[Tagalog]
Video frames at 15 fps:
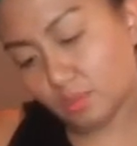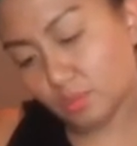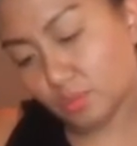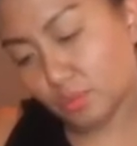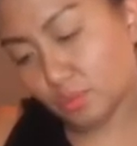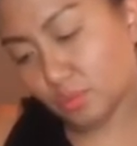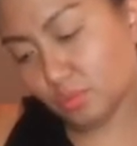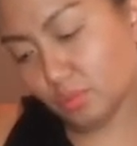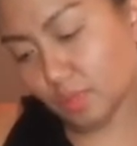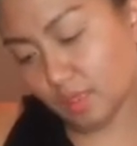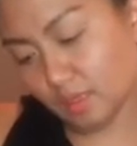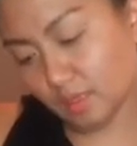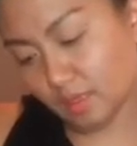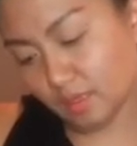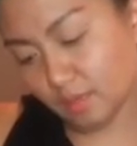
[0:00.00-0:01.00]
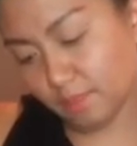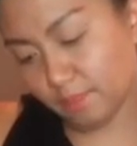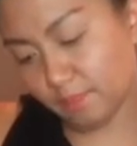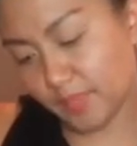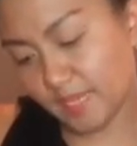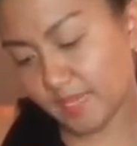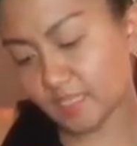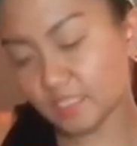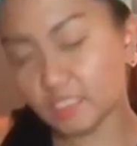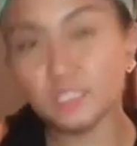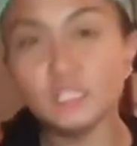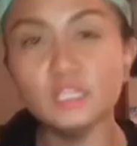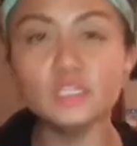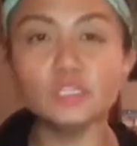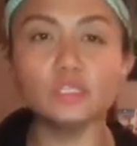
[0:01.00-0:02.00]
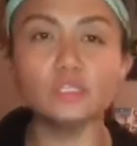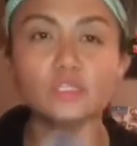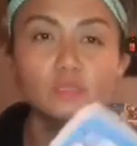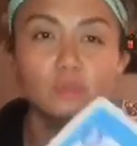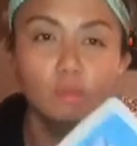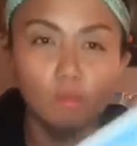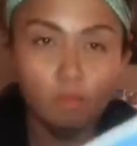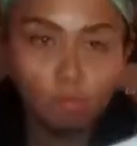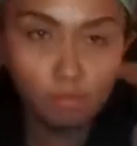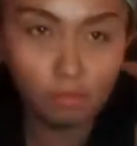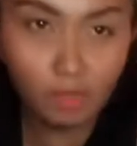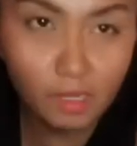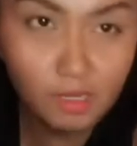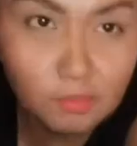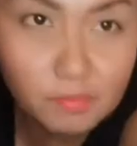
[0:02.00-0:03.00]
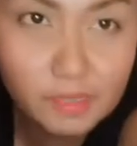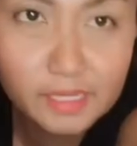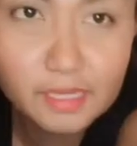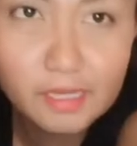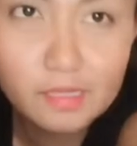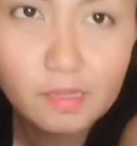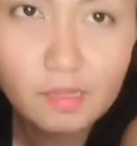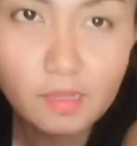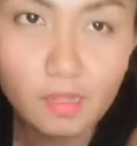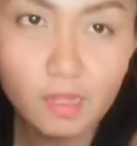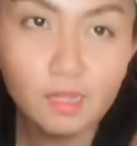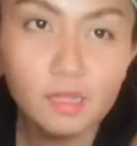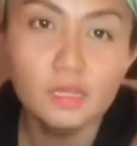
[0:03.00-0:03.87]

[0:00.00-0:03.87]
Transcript: uh, two uh, ah, pasties. Kamay.